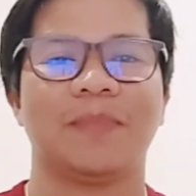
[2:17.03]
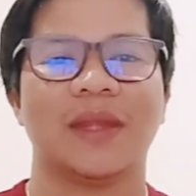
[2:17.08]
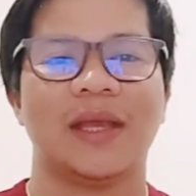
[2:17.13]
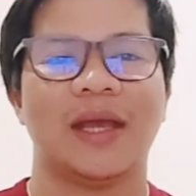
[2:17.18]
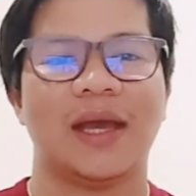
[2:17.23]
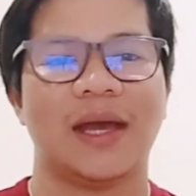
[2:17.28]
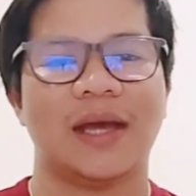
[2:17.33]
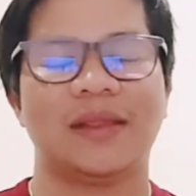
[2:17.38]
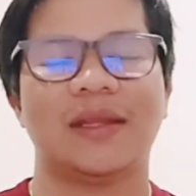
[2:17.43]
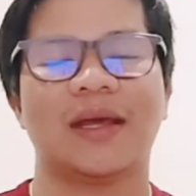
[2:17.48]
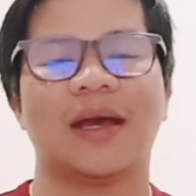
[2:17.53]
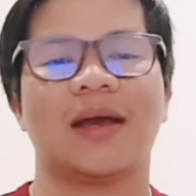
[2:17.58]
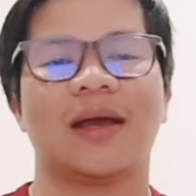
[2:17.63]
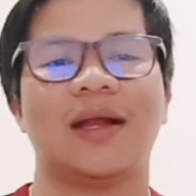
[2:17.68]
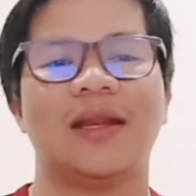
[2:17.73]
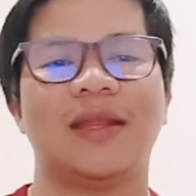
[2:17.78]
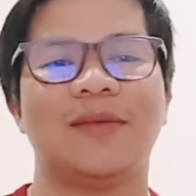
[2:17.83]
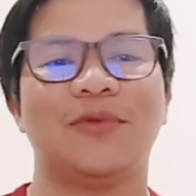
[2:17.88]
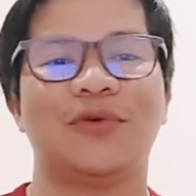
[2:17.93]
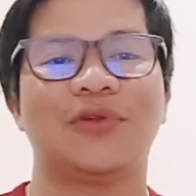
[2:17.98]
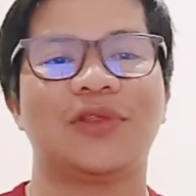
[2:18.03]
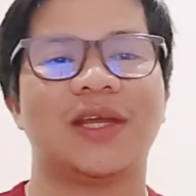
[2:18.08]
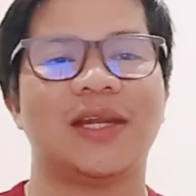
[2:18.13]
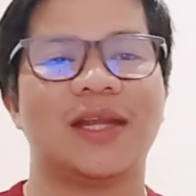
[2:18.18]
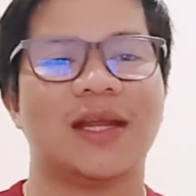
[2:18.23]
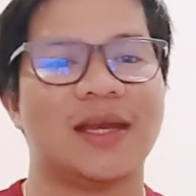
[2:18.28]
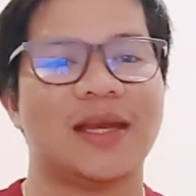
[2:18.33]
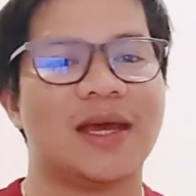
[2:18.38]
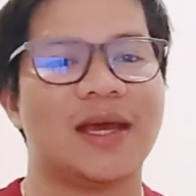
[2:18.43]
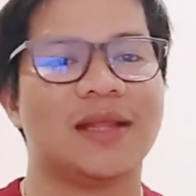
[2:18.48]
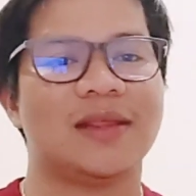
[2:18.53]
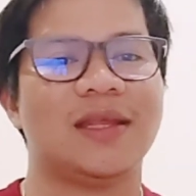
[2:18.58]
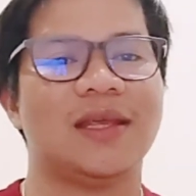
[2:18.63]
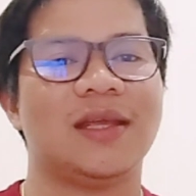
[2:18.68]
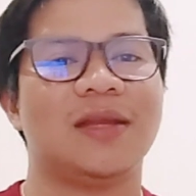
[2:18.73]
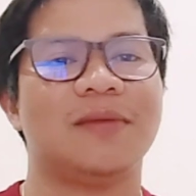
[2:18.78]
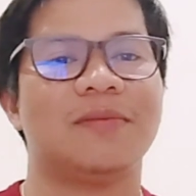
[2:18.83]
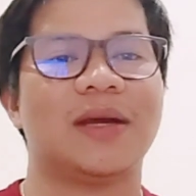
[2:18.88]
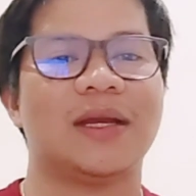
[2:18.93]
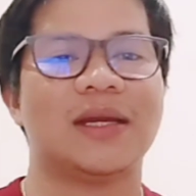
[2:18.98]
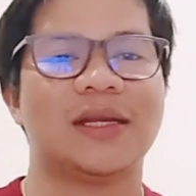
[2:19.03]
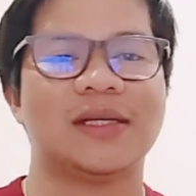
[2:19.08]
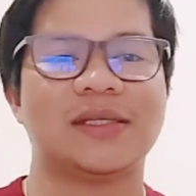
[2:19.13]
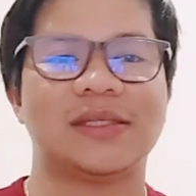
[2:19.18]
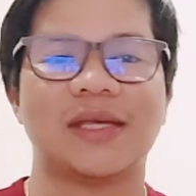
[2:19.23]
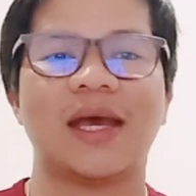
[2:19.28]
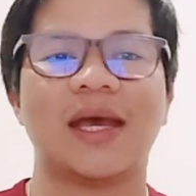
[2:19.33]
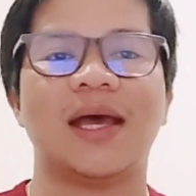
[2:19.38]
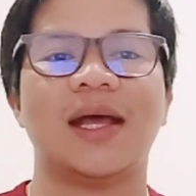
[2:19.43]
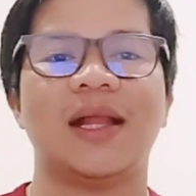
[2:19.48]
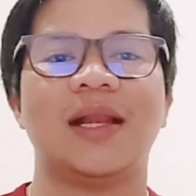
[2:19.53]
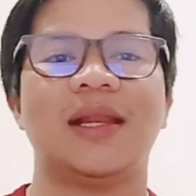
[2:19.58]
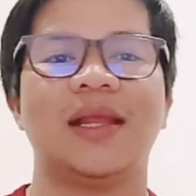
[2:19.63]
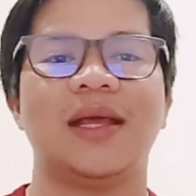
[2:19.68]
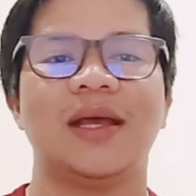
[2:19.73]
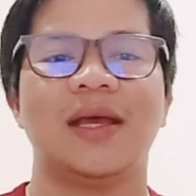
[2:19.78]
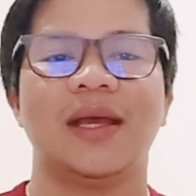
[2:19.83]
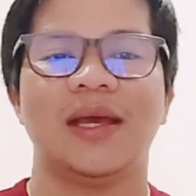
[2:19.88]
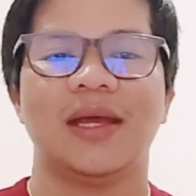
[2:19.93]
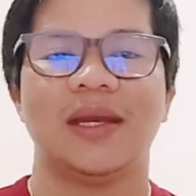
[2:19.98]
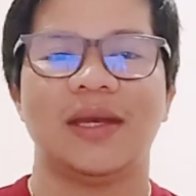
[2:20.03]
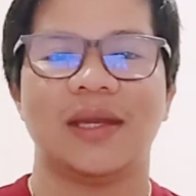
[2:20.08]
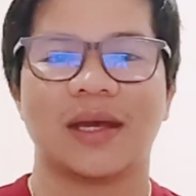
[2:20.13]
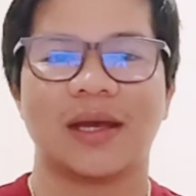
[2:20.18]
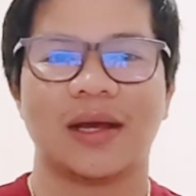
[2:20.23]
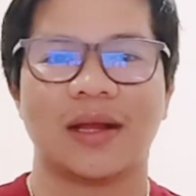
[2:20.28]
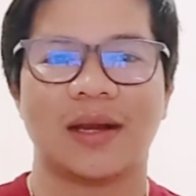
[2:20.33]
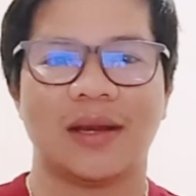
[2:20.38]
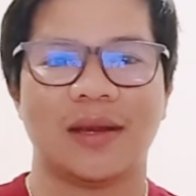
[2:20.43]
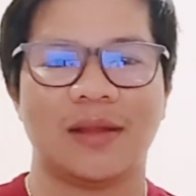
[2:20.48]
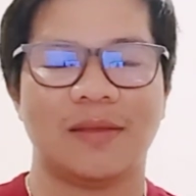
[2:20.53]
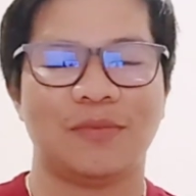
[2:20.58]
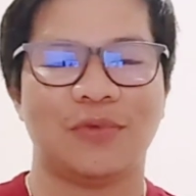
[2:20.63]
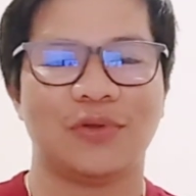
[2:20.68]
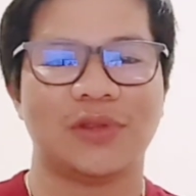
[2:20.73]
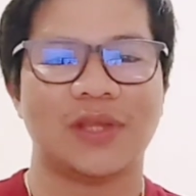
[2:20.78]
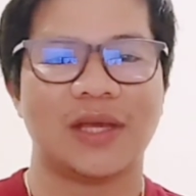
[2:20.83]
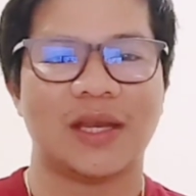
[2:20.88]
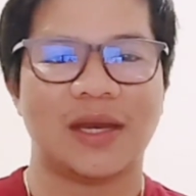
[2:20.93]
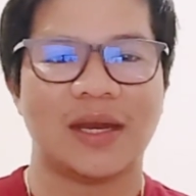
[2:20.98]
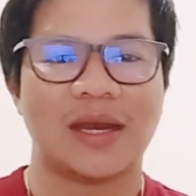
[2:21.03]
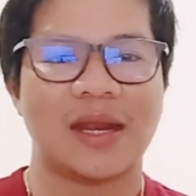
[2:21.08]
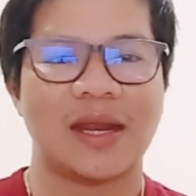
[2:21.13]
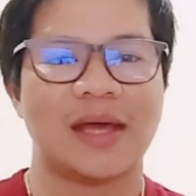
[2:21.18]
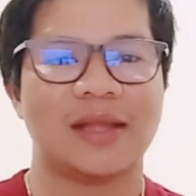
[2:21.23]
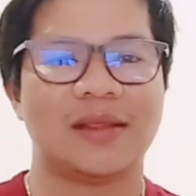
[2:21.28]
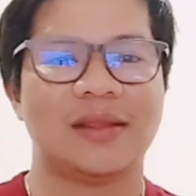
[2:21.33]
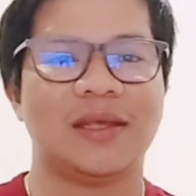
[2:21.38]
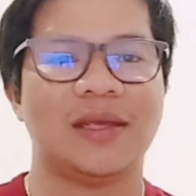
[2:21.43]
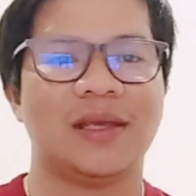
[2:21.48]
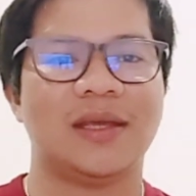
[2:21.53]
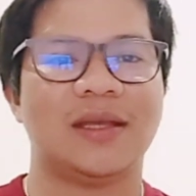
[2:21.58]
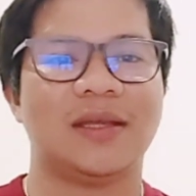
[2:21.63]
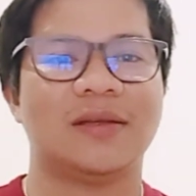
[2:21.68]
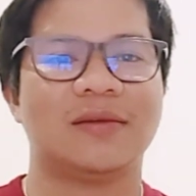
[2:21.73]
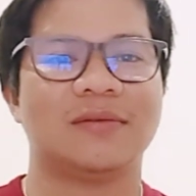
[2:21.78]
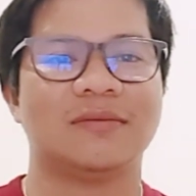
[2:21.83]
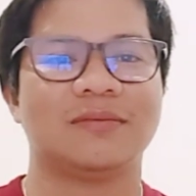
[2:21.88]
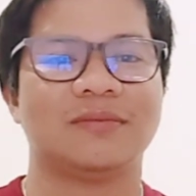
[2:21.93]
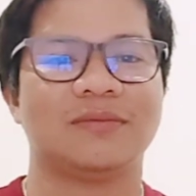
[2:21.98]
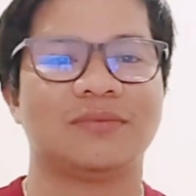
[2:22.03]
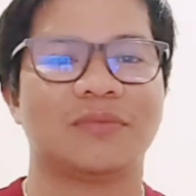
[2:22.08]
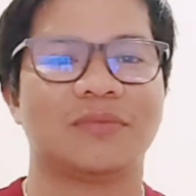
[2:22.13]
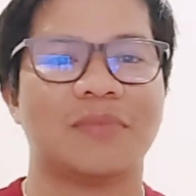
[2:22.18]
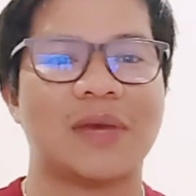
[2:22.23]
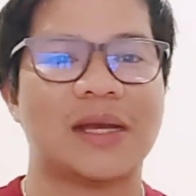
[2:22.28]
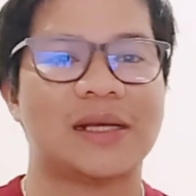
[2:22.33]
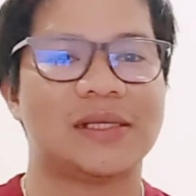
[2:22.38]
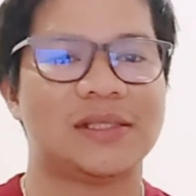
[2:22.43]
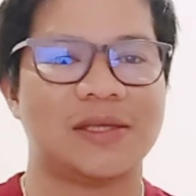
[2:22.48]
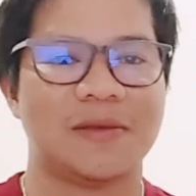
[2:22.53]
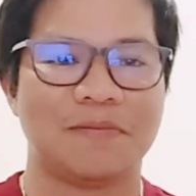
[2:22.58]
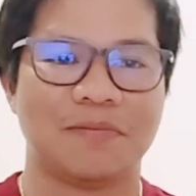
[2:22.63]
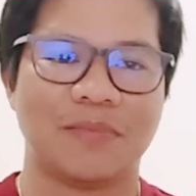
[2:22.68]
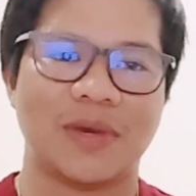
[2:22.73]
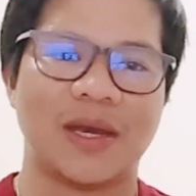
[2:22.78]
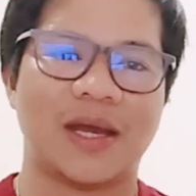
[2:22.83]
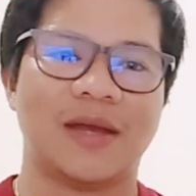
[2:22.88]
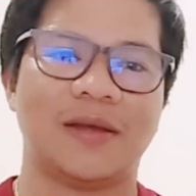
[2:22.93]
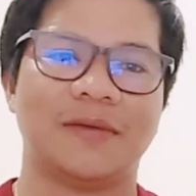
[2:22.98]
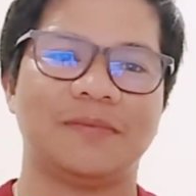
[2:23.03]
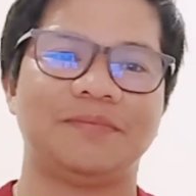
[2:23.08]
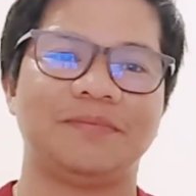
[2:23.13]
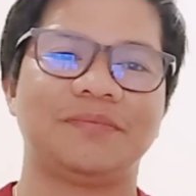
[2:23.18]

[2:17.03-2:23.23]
at nakakalimutan na natin magdasal, nakakalimutan na natin magsimba.